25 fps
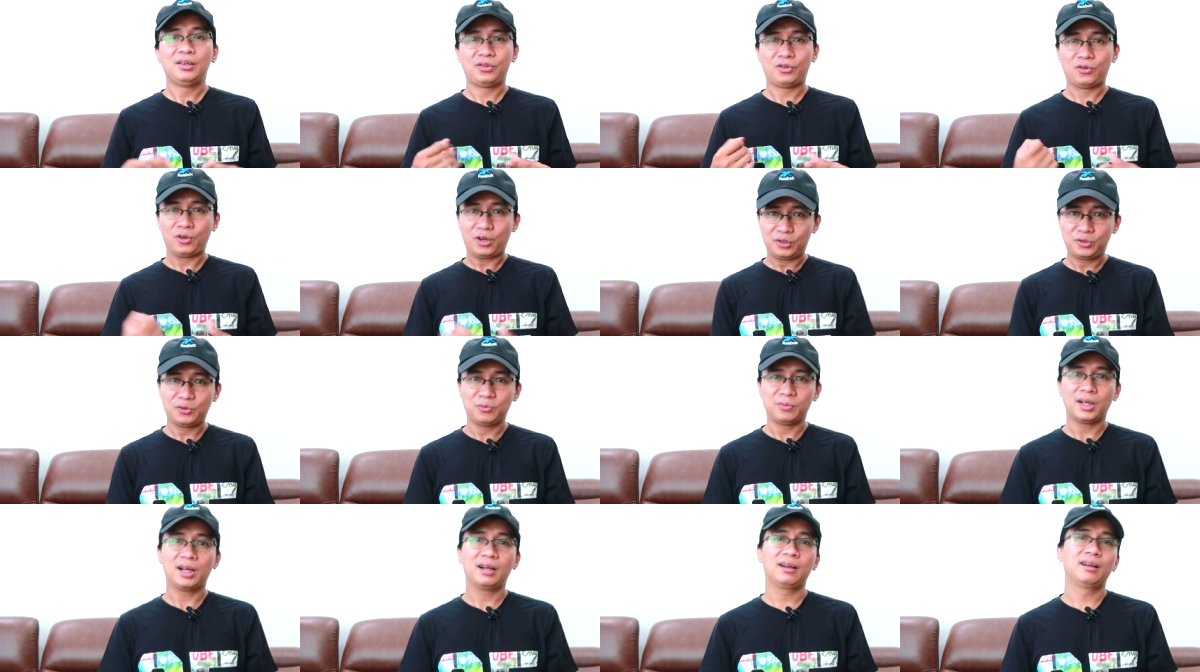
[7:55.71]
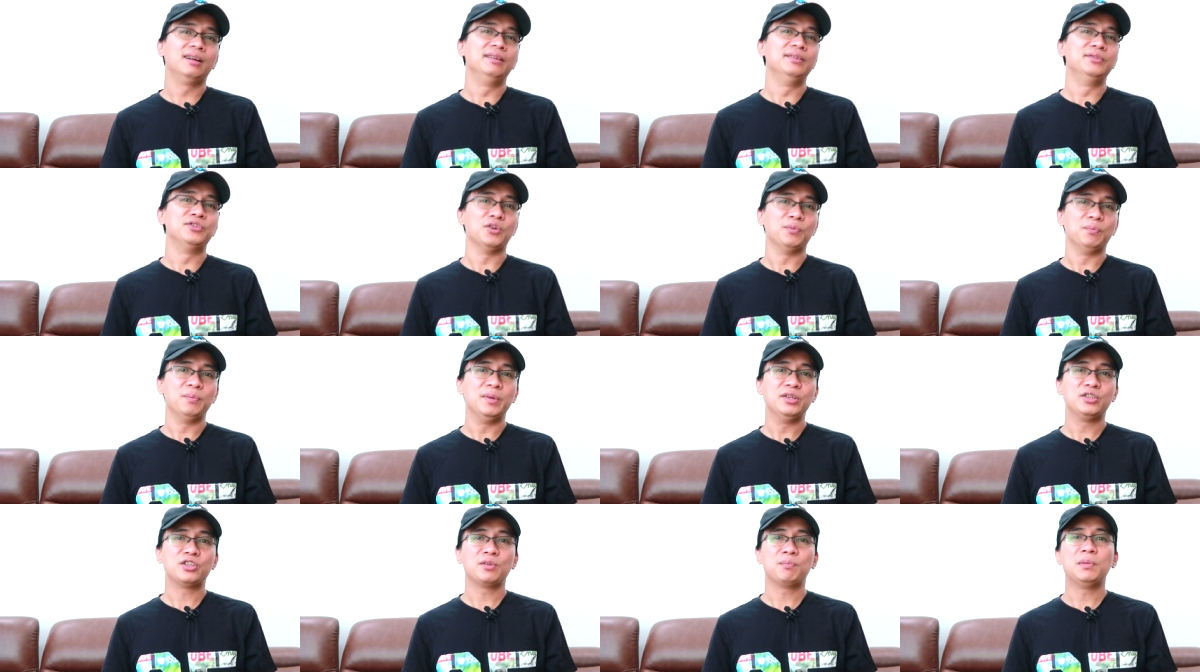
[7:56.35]
do đó chúng ta cần
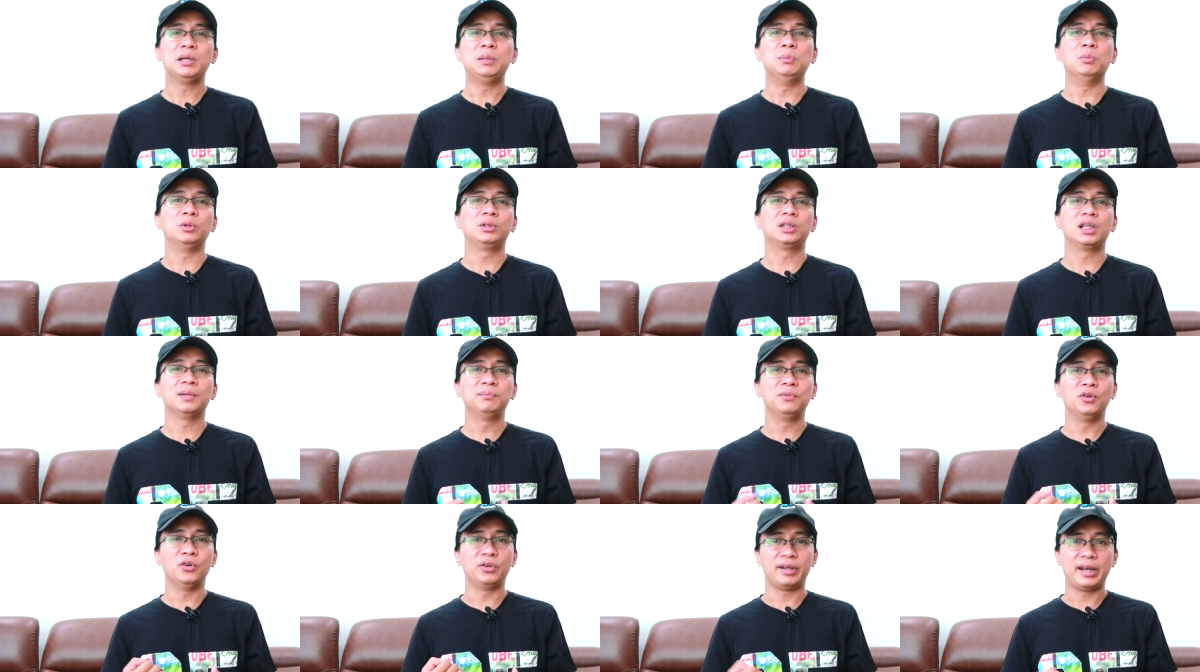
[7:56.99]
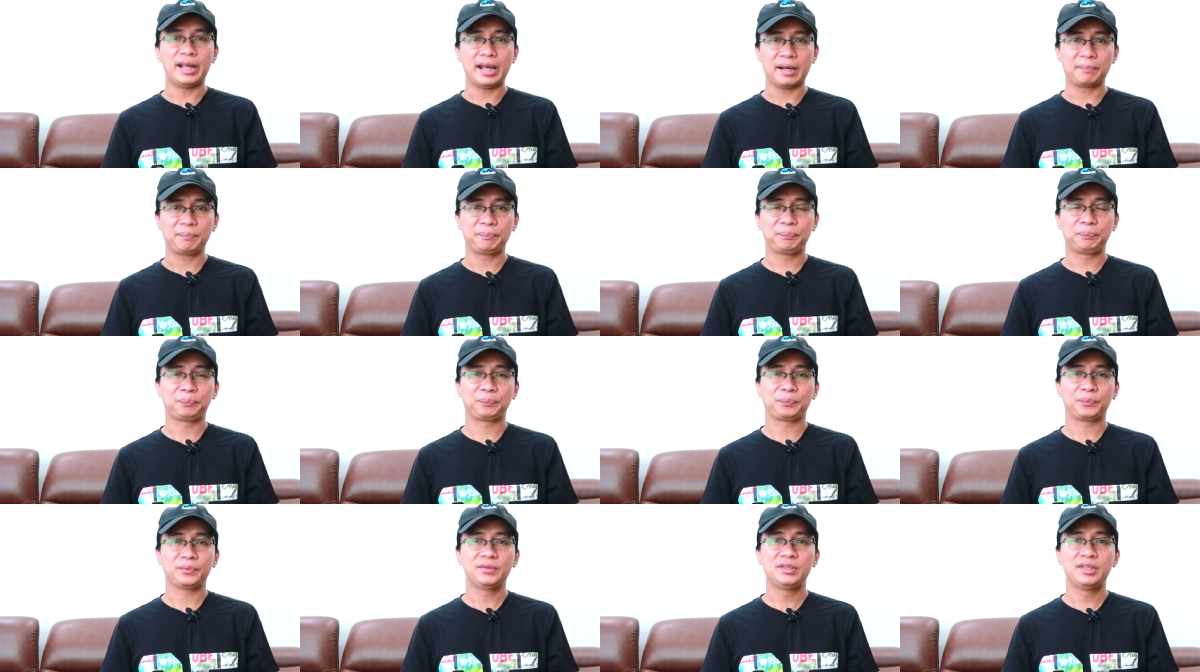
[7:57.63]
chuẩn bị cho mình một tâm hồn đẹp
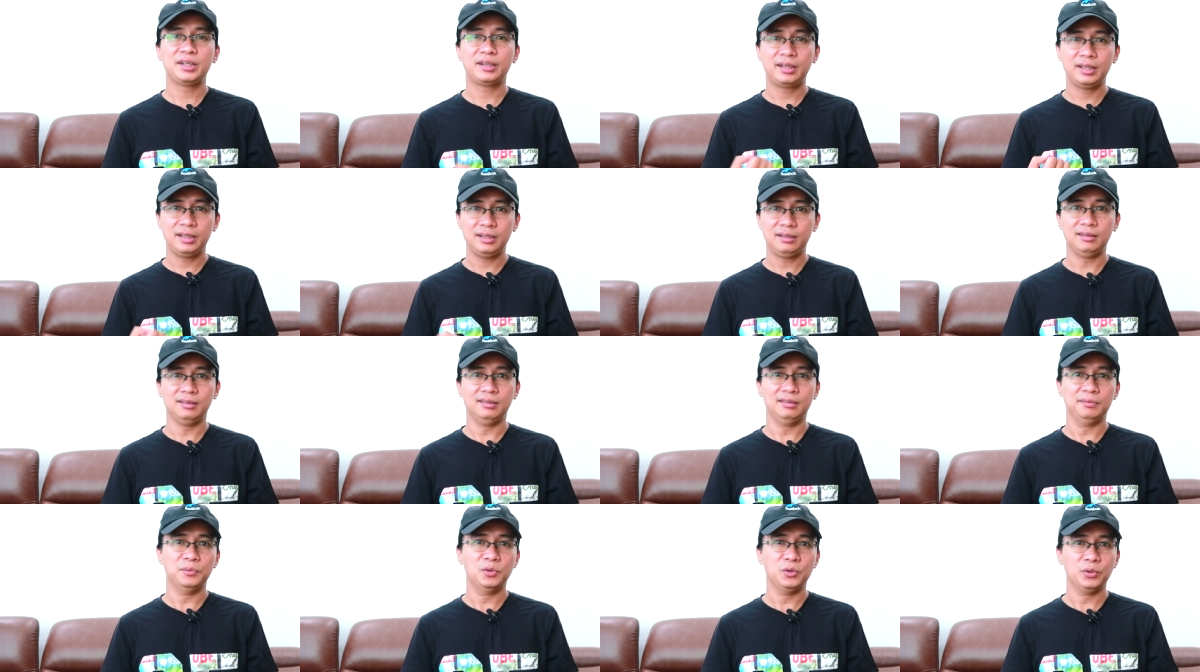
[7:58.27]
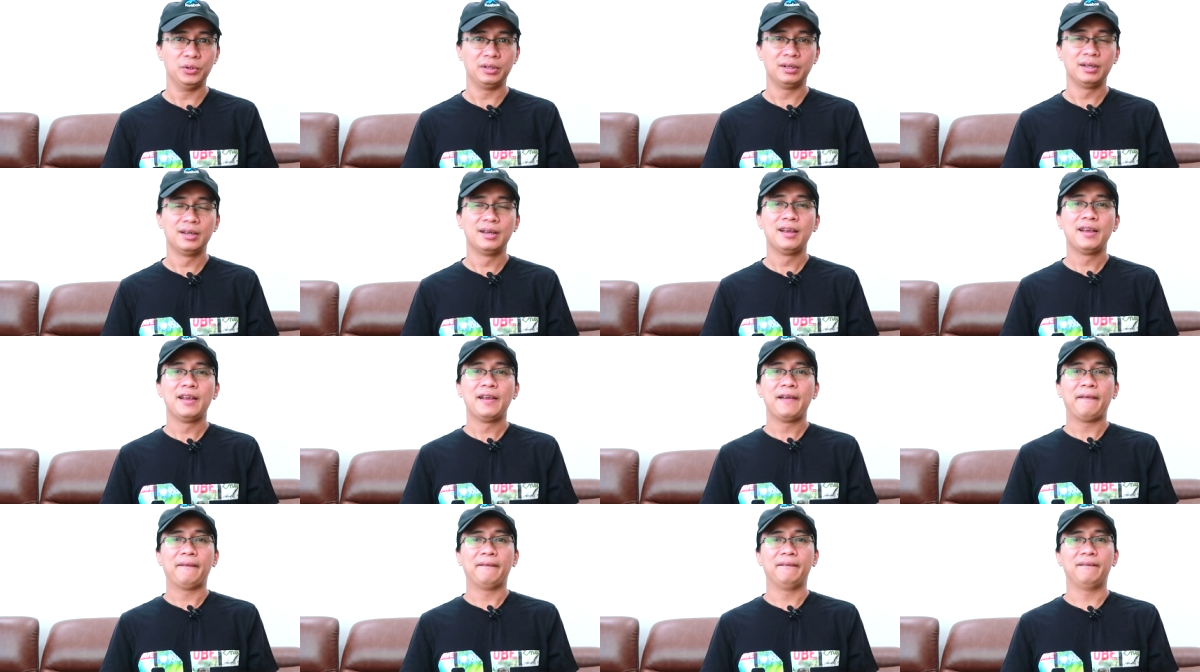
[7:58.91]
trước khi thử mùi
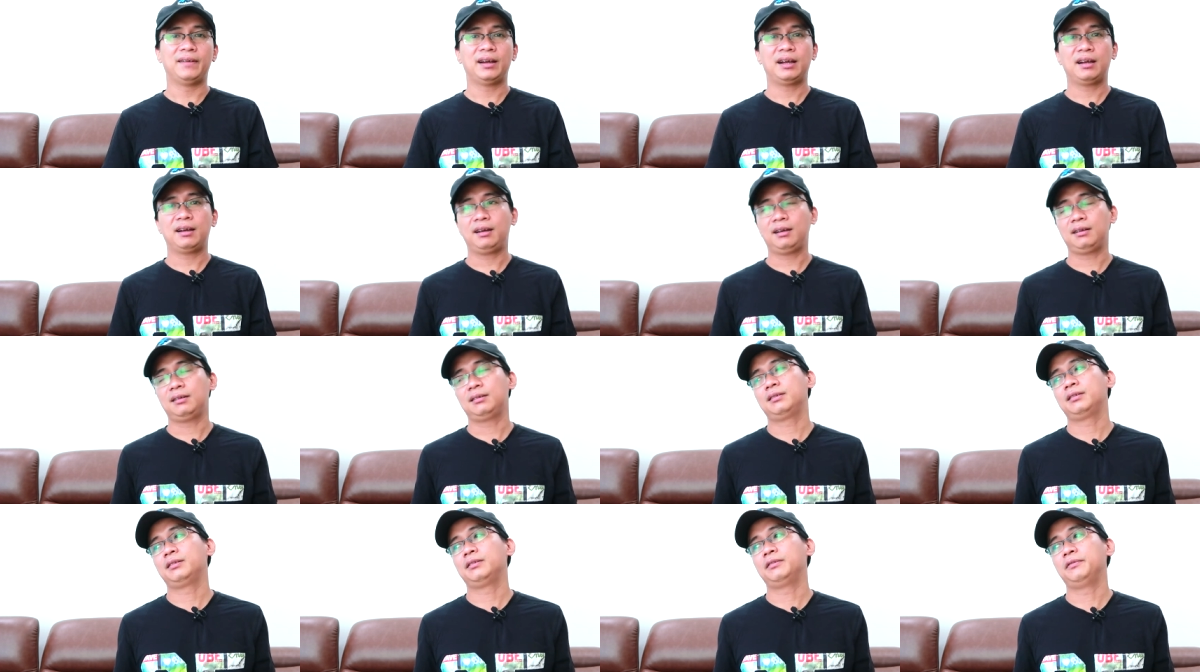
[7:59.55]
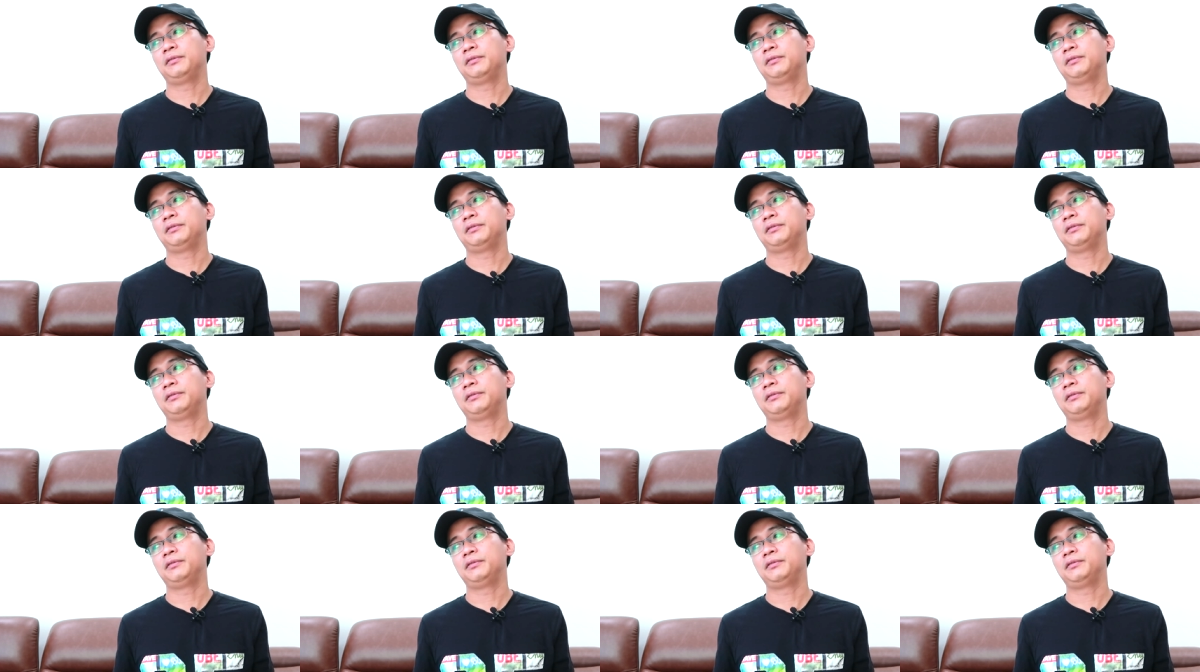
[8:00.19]
và